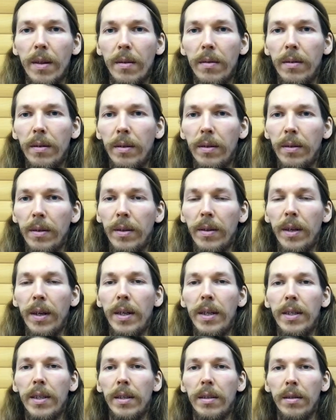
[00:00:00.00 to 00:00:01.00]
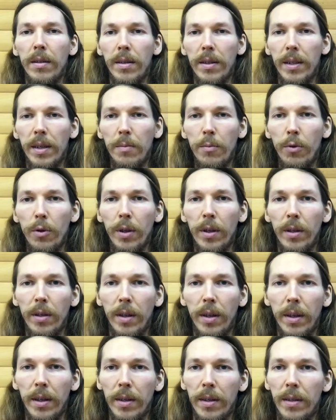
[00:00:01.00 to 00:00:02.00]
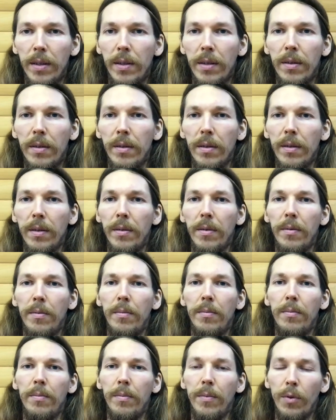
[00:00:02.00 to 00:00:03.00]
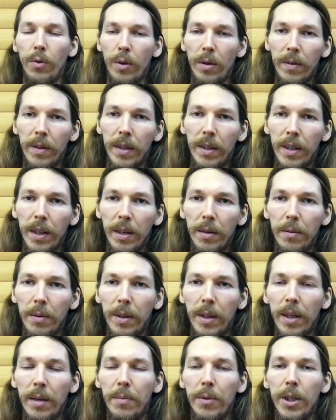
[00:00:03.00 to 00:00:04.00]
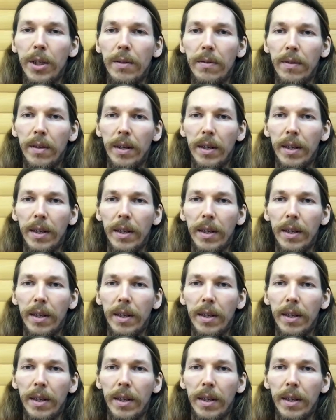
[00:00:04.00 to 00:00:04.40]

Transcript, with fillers: Э, Александра Самохина с э, руководителем этой общественной